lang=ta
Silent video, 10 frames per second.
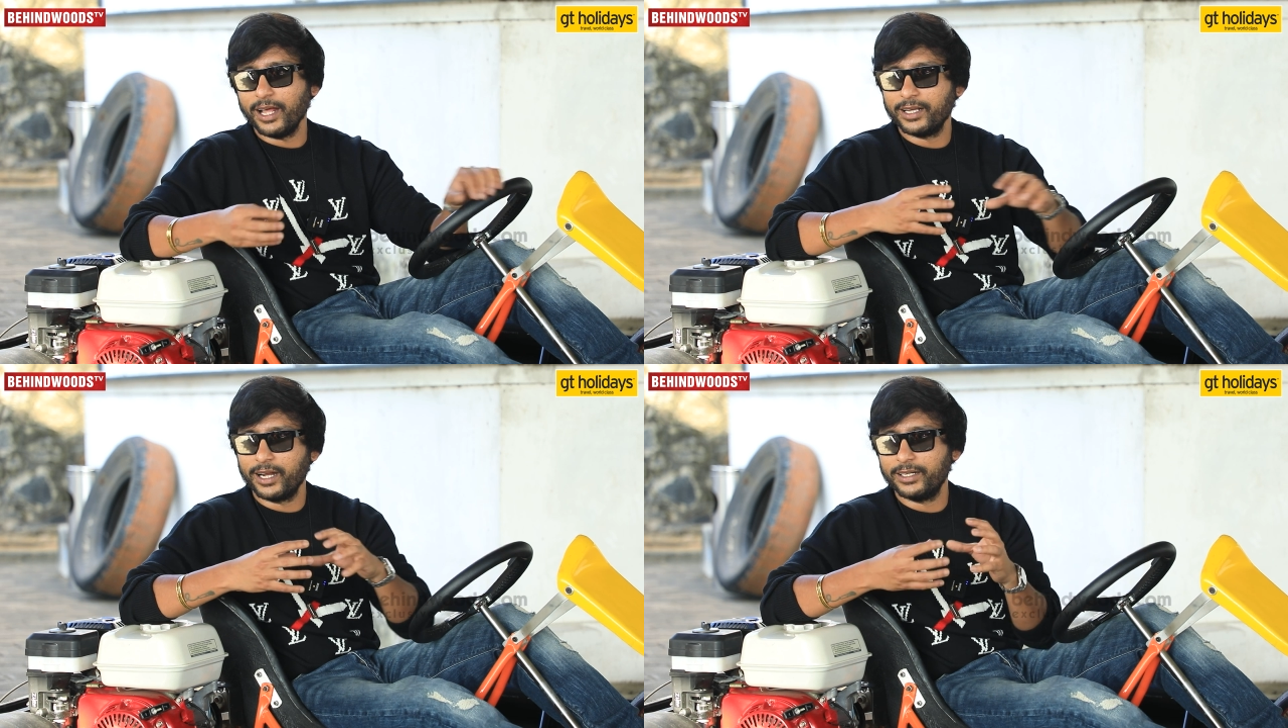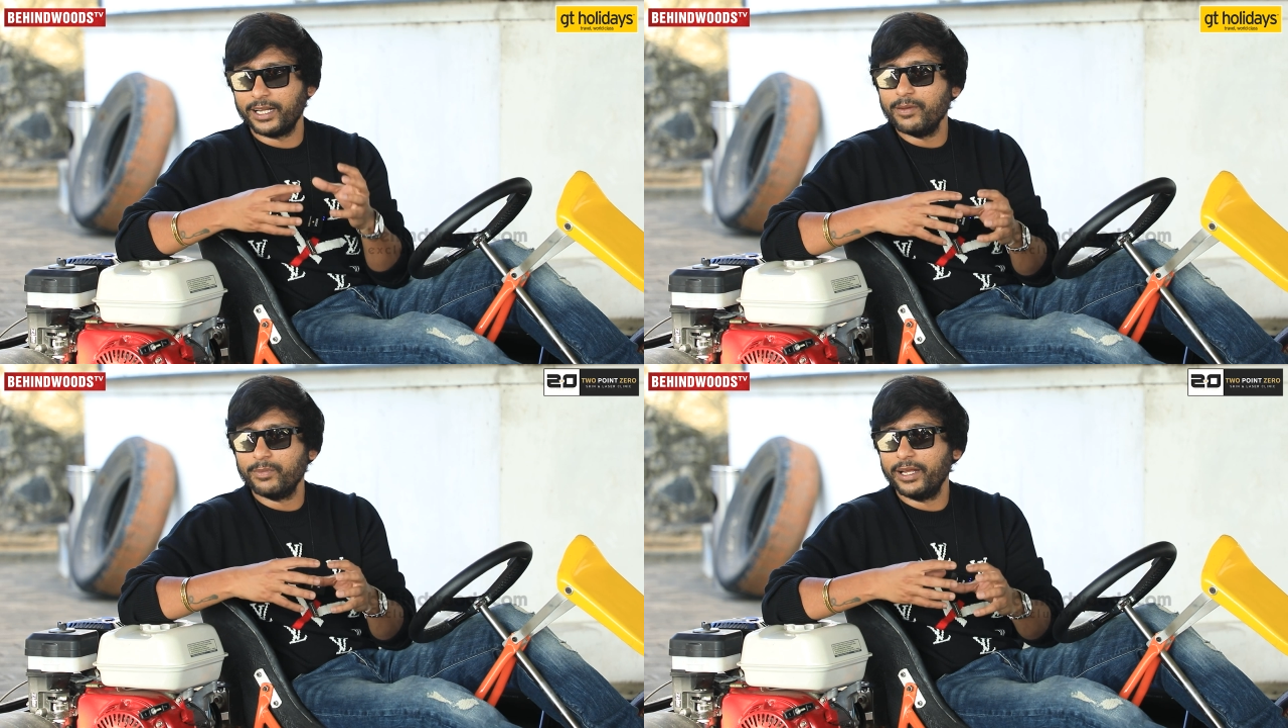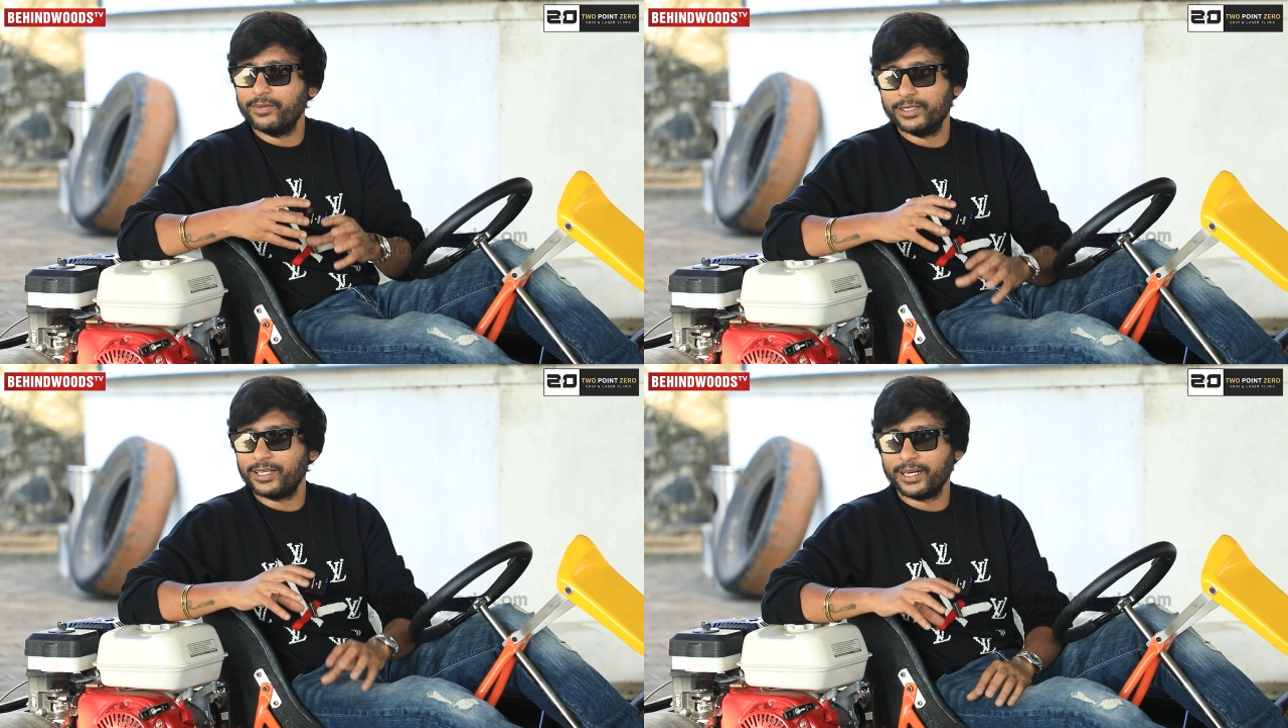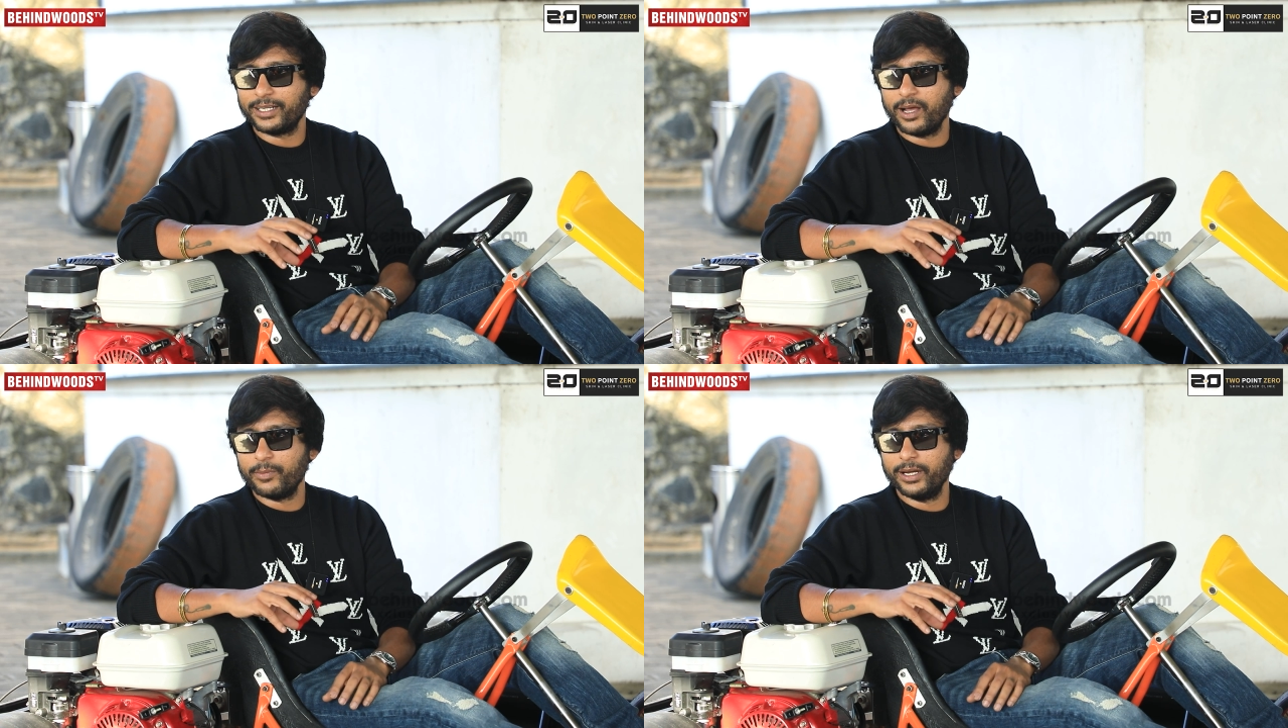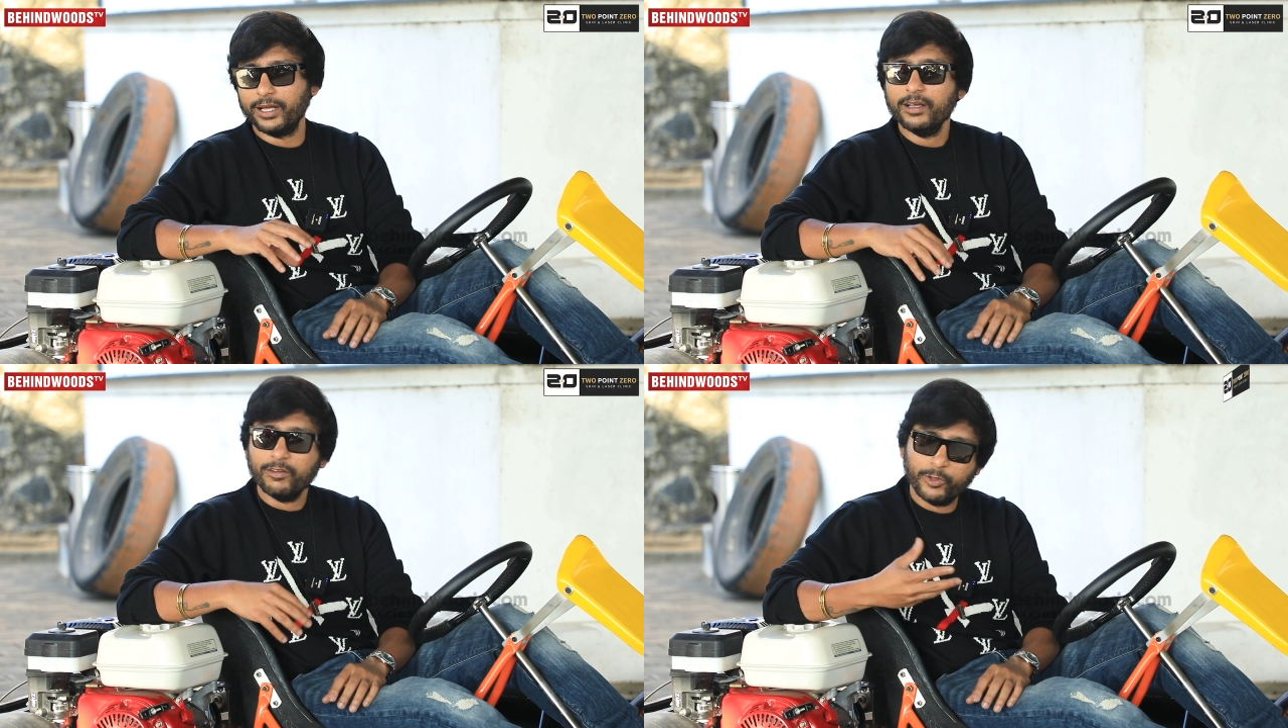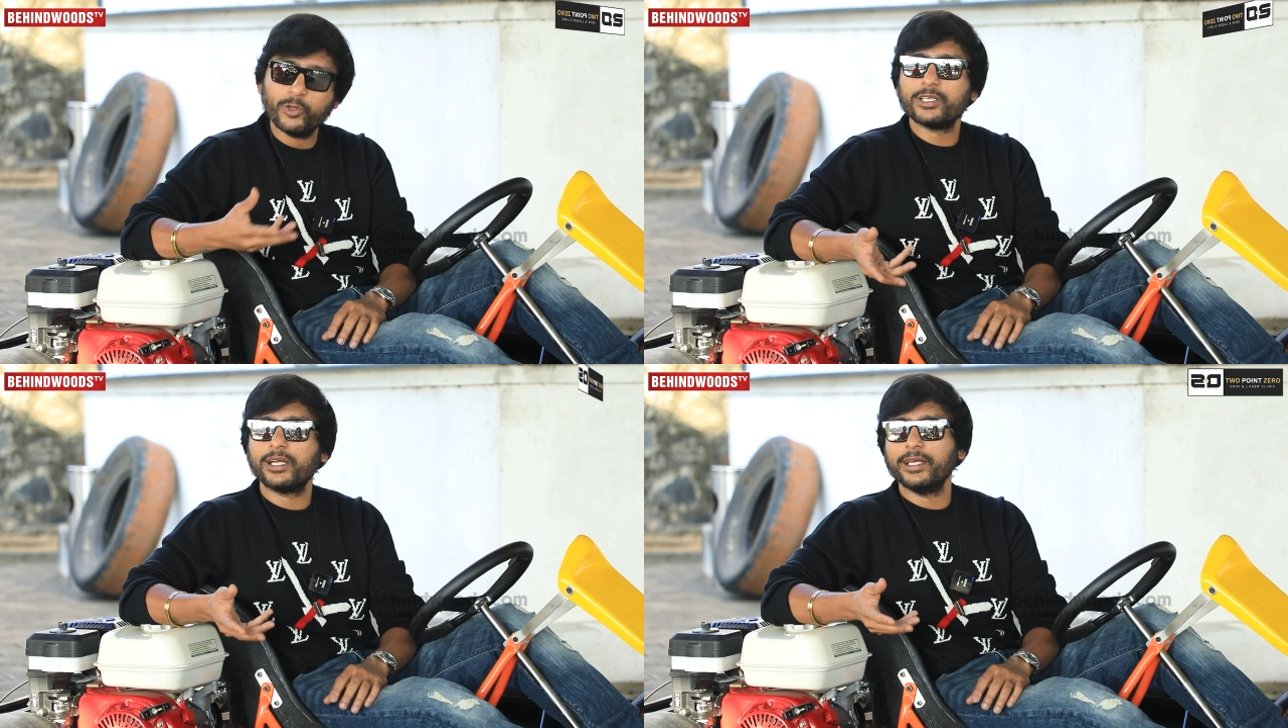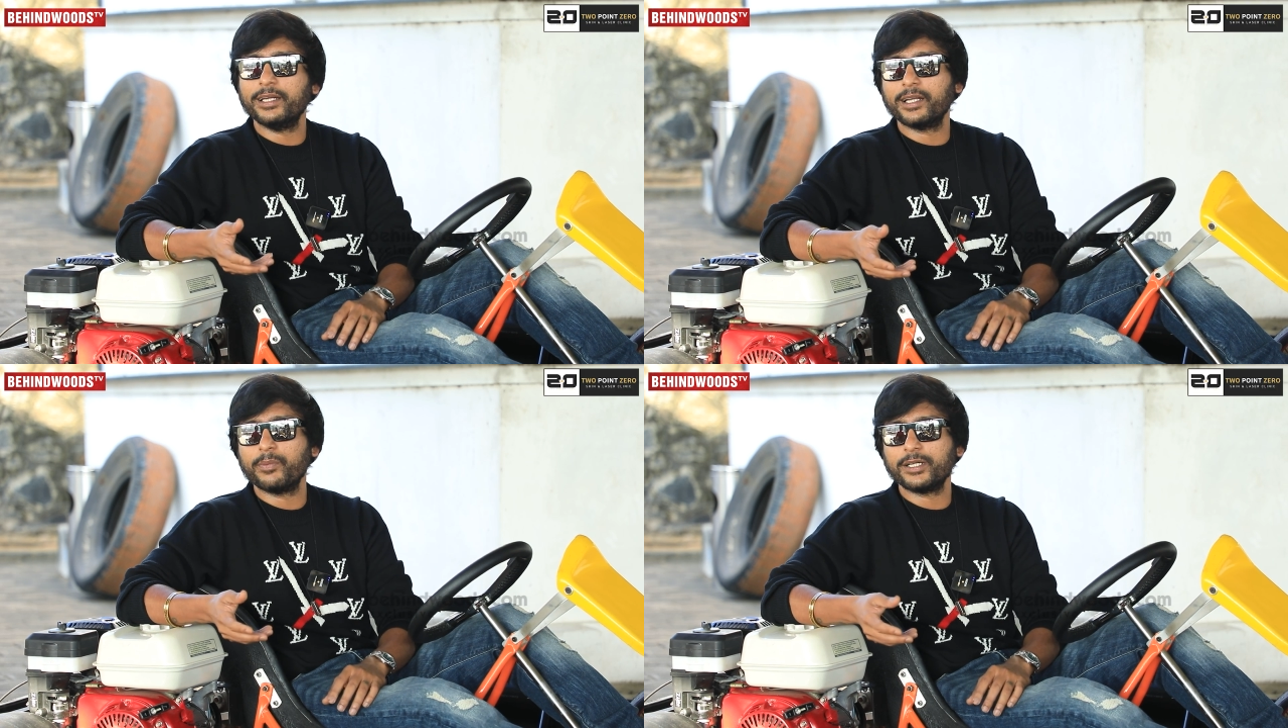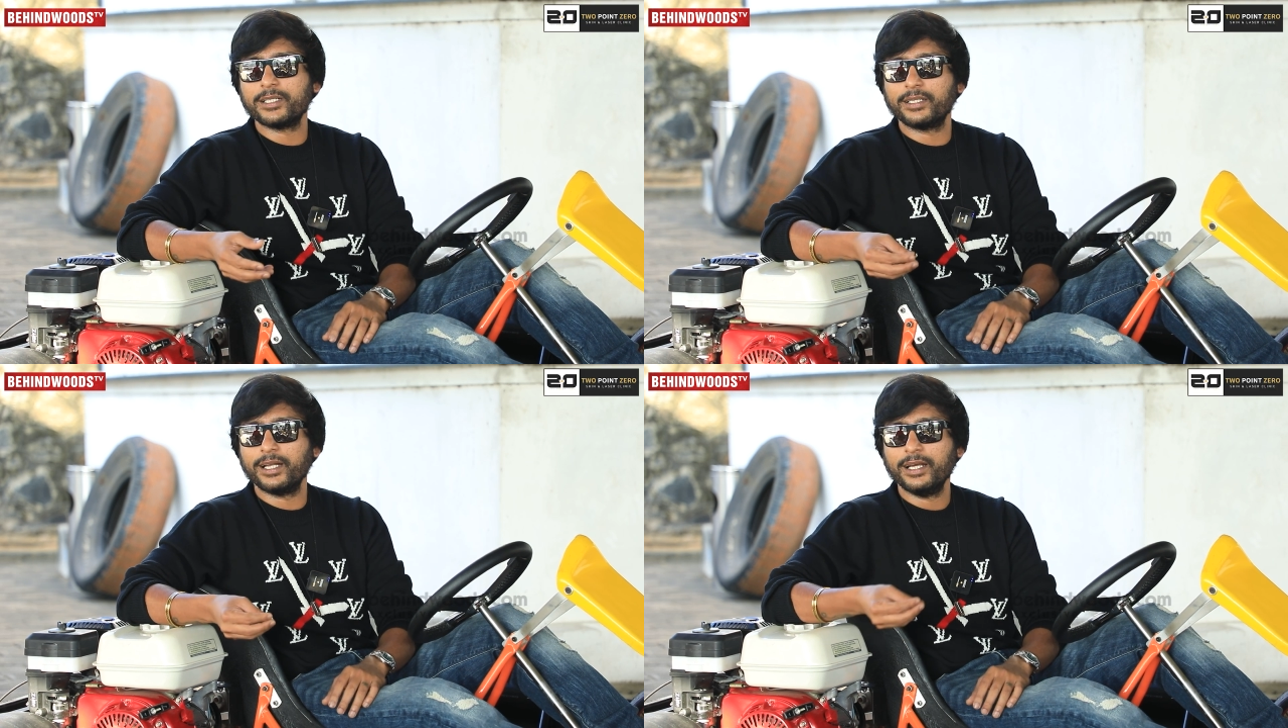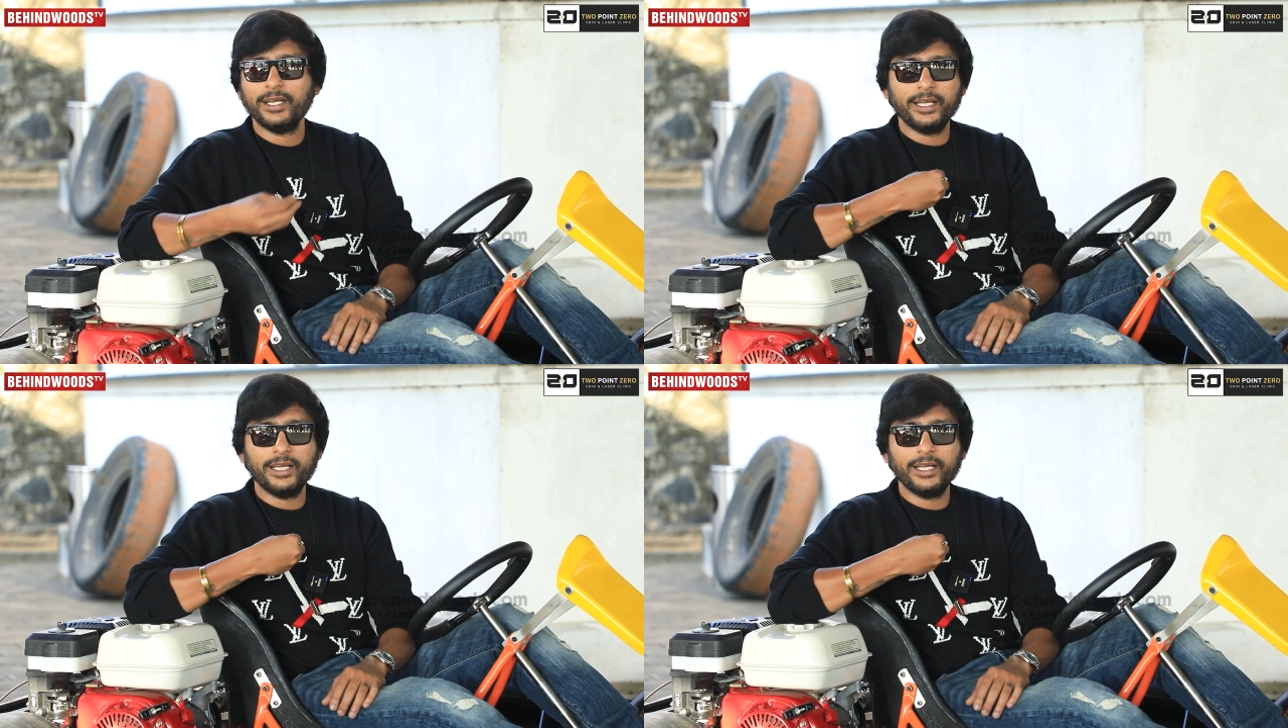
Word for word: அதுக்கான டைம் லைன் வந்து கரெக்டாக அமையலை ஃப்யூச்சரில் இருக்கிற பட்சத்தில்